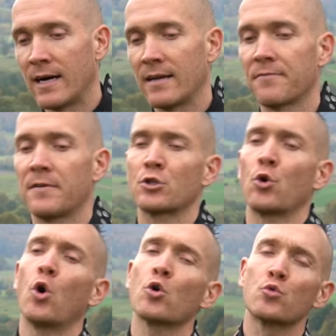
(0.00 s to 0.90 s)
anfasse.
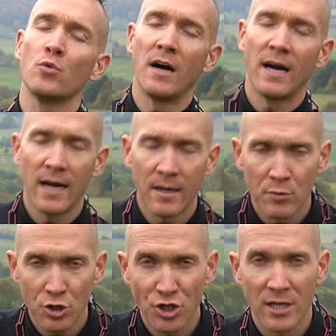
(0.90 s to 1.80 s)
Och, du
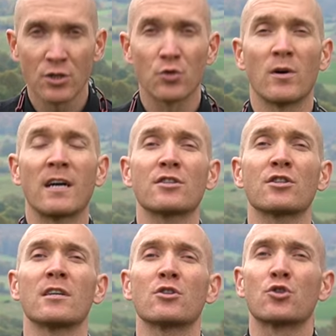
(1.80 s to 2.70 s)
armer Schatz, du
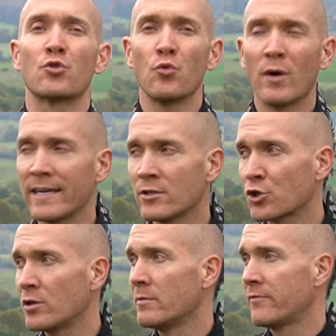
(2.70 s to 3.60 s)
hast ja so eine
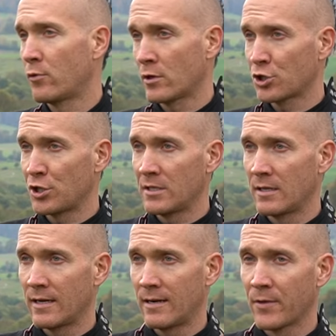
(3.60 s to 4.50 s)
schlimme
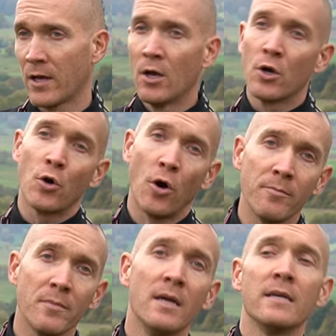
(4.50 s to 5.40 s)
Vorgeschichte gehabt.
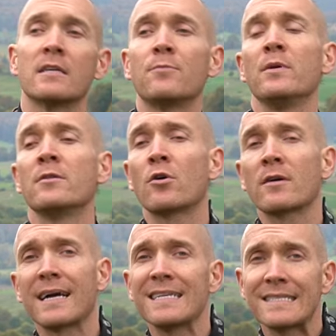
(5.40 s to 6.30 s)
Komm, ich bin
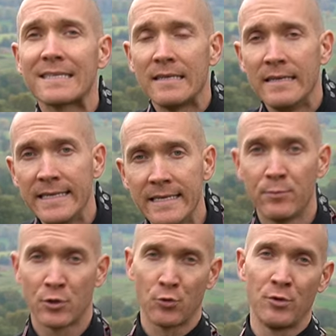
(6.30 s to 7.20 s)
doch ganz lieb
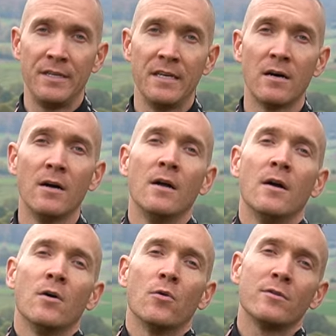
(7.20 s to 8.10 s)
zu dir
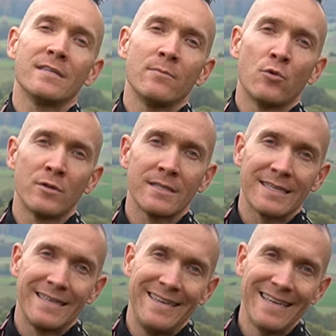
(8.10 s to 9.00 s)
und dem Hund
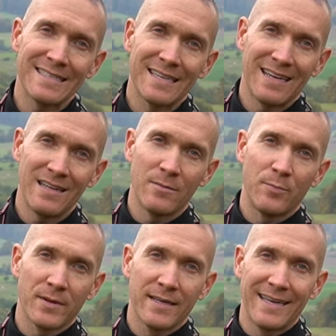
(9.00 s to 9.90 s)
deshalb
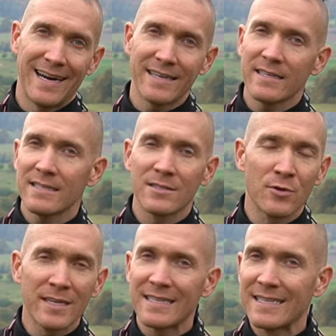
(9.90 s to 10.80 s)
gar nicht so
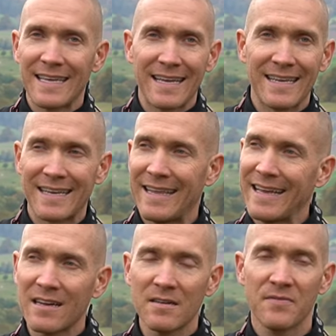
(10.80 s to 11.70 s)
richtig
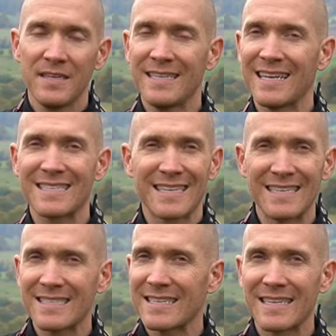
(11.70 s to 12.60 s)
erkläre, wie das
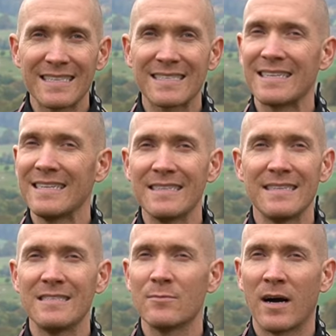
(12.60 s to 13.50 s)
Ganze jetzt in
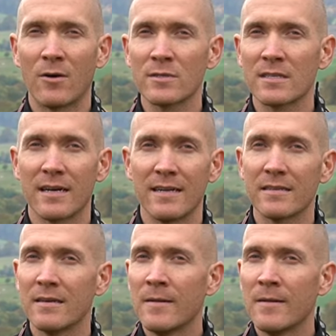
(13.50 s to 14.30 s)
diesem Haushalt